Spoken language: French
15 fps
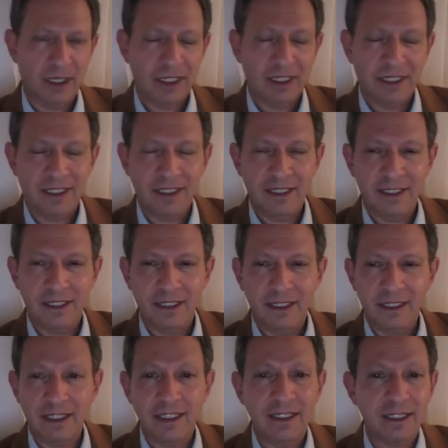
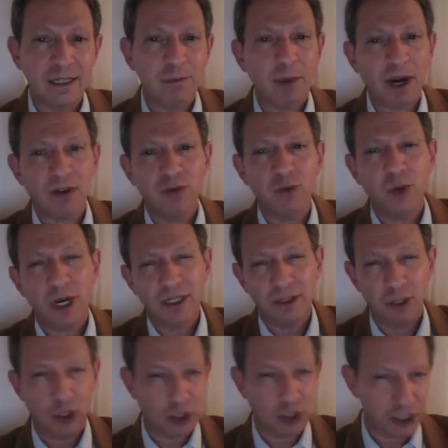qui sait parfois
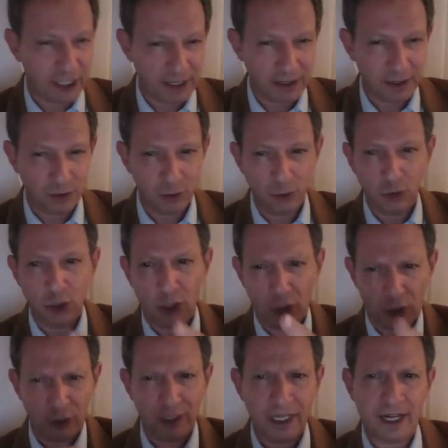d'un geste ou d'un
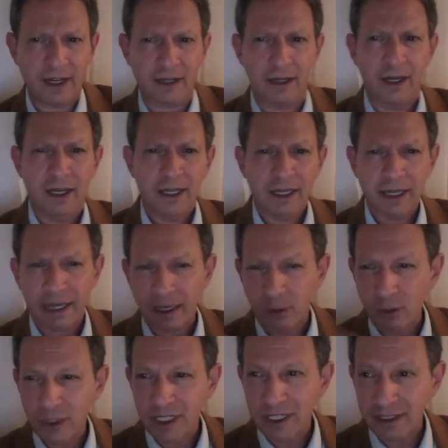regard
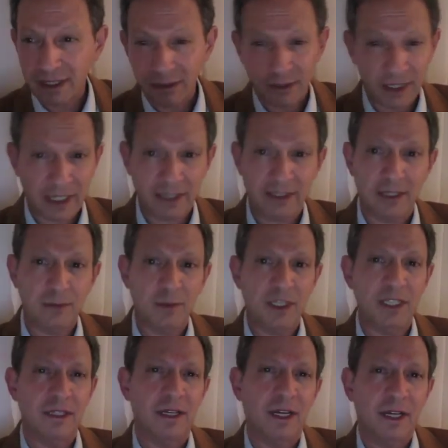réunir des frères
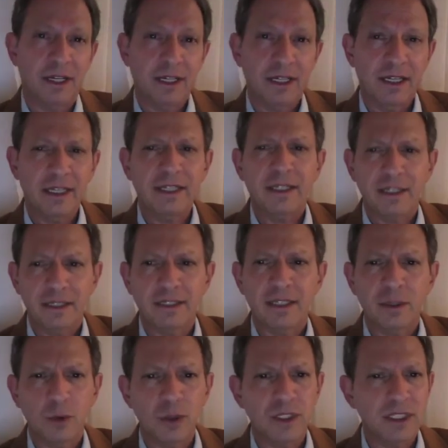ennemis et qui
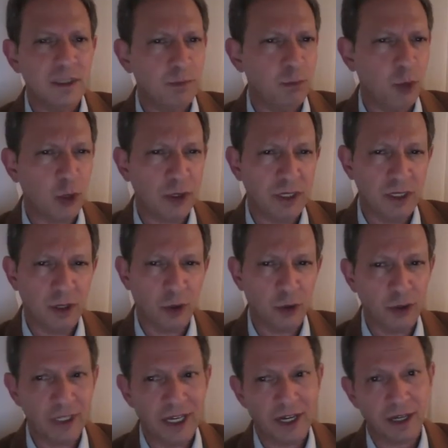sait aussi porter un
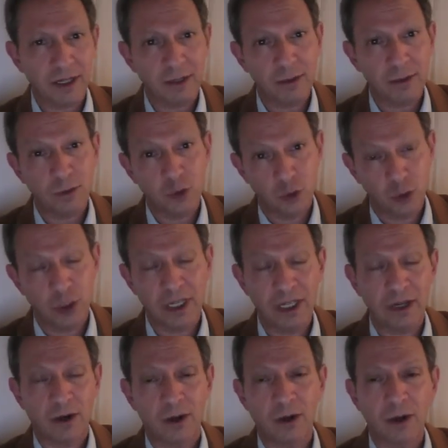regard
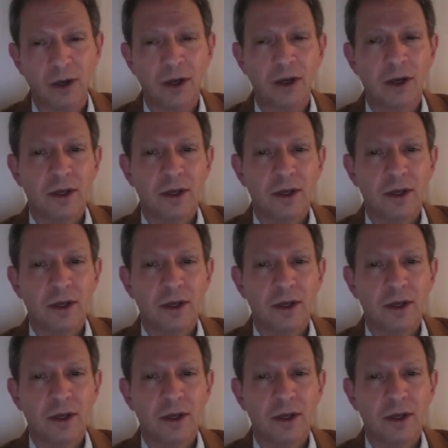tolérant